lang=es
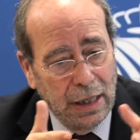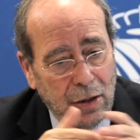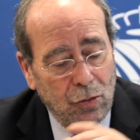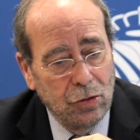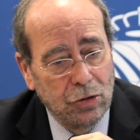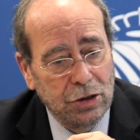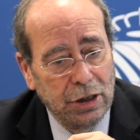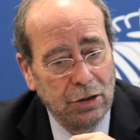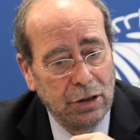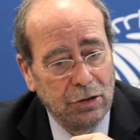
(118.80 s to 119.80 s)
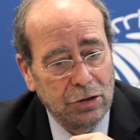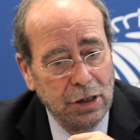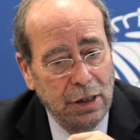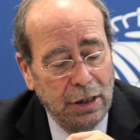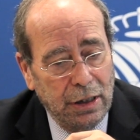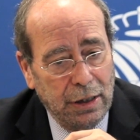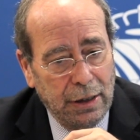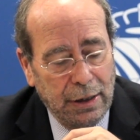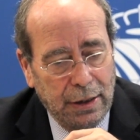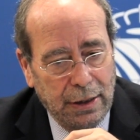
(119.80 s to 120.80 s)
Algunos de los
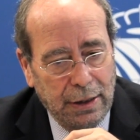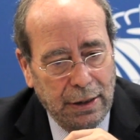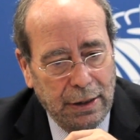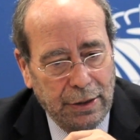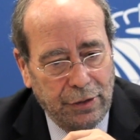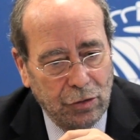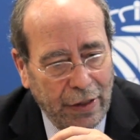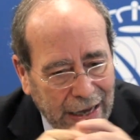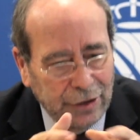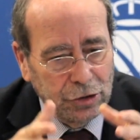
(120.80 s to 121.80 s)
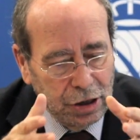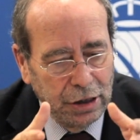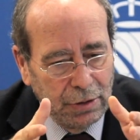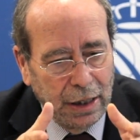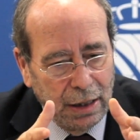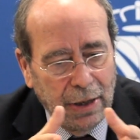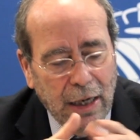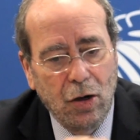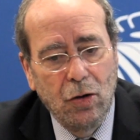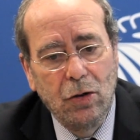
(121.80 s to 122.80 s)
eh, ciudadanos que iban al
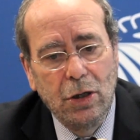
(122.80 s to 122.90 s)
banco